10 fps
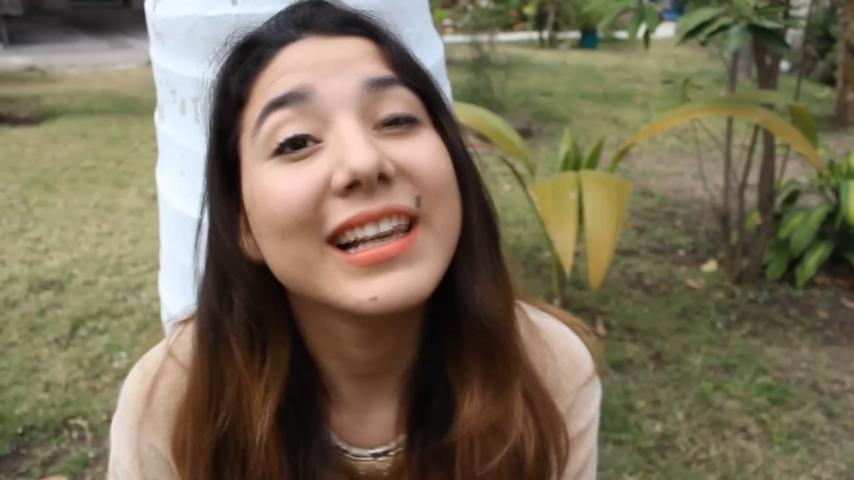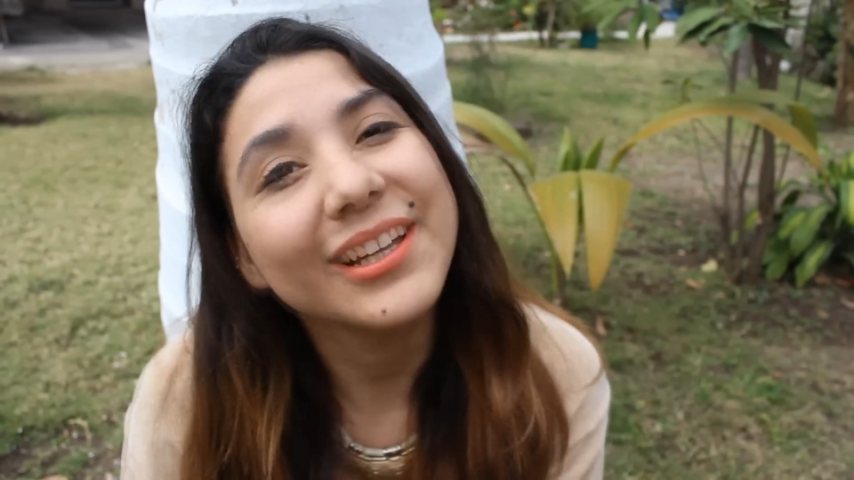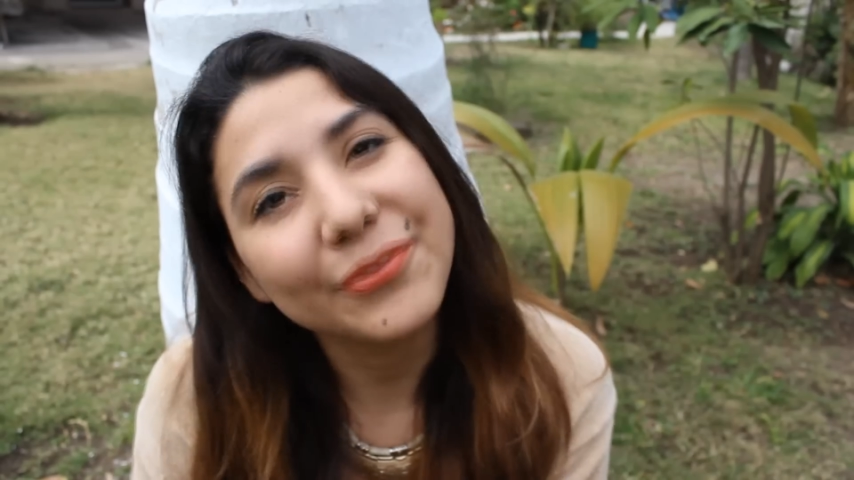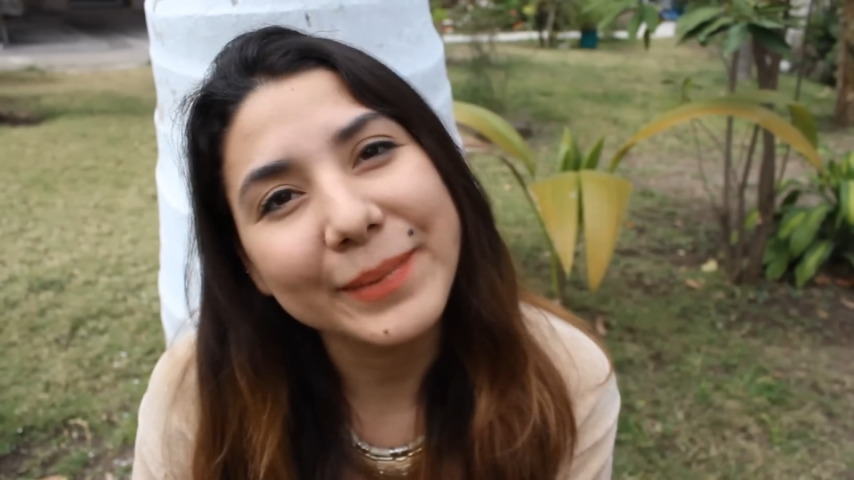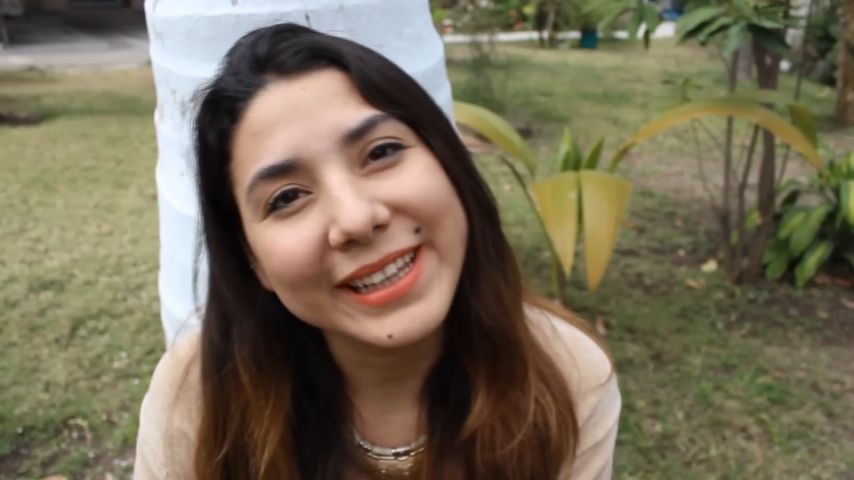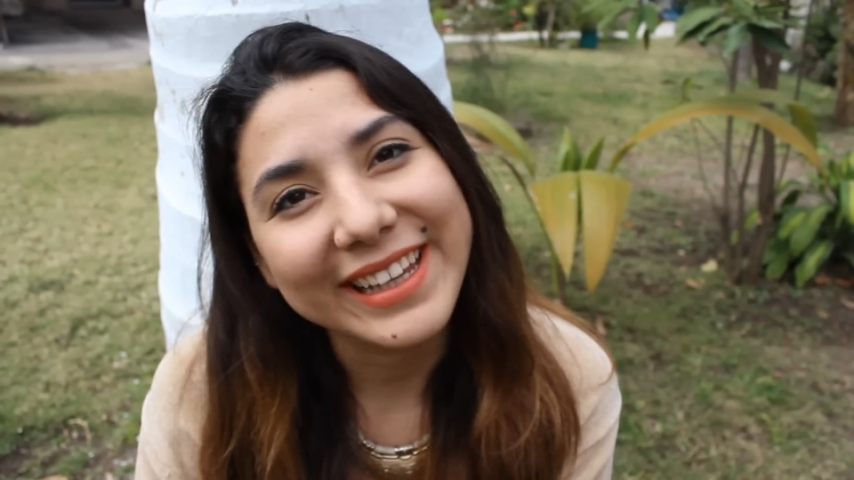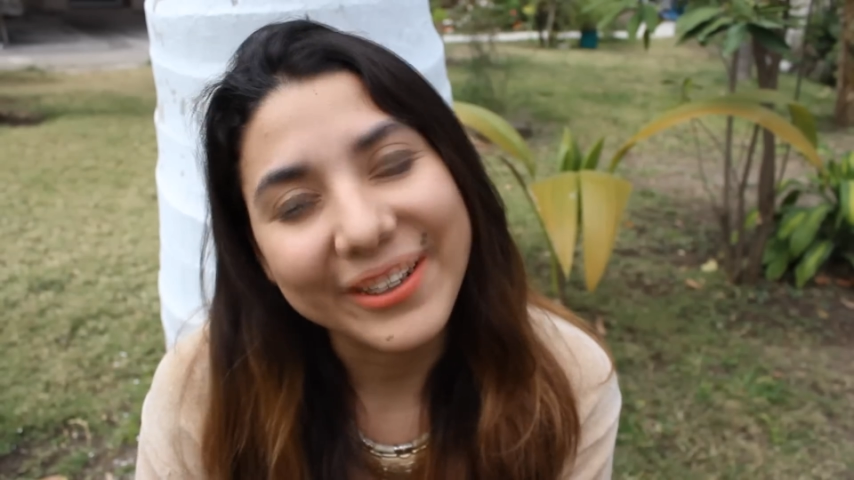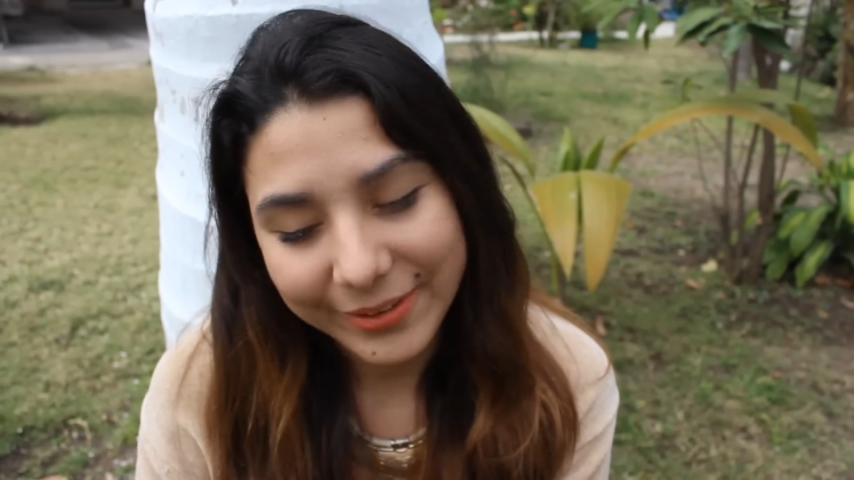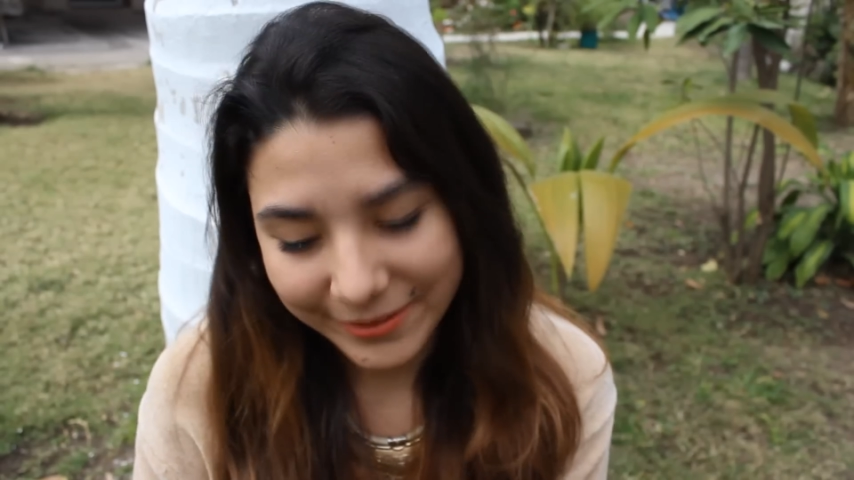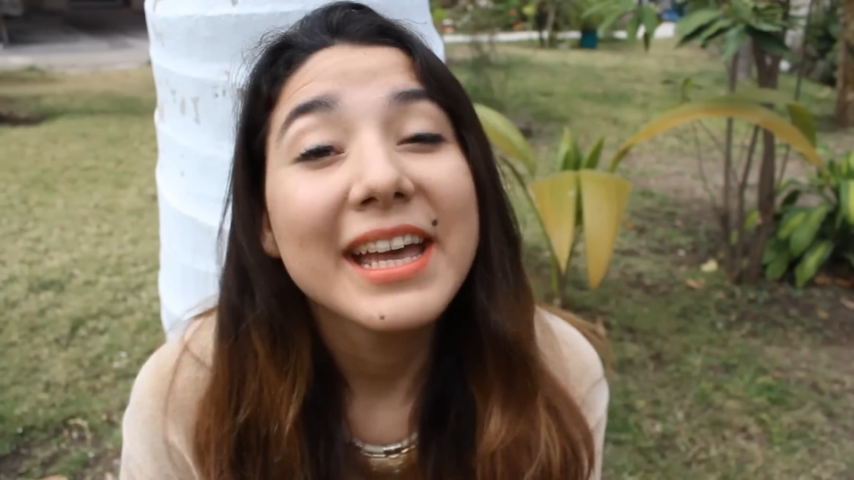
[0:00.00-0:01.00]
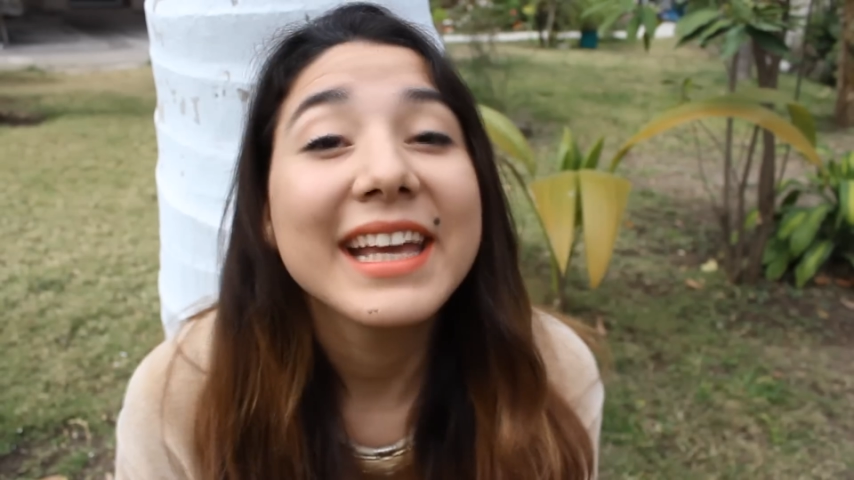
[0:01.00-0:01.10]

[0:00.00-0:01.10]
Liv Minero,